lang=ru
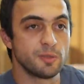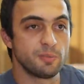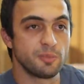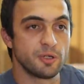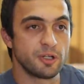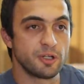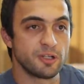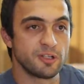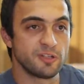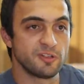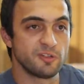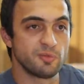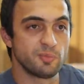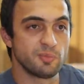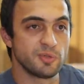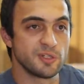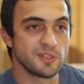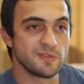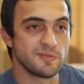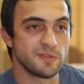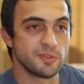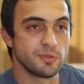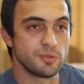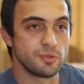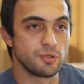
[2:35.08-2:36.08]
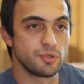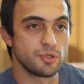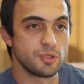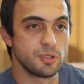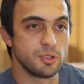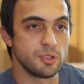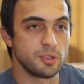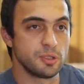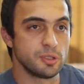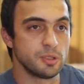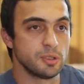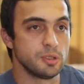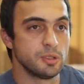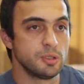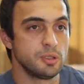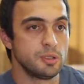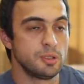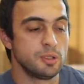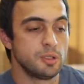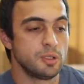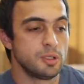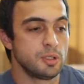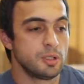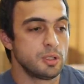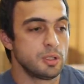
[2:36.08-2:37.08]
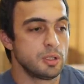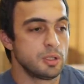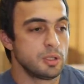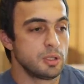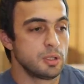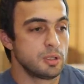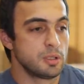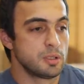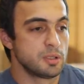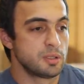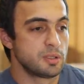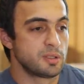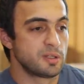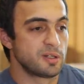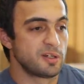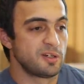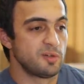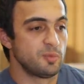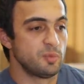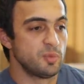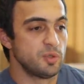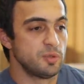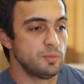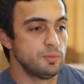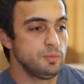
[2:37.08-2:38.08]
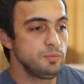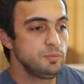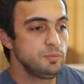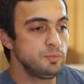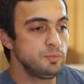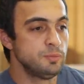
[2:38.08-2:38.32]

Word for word: аппаратов позвоночника – Травмы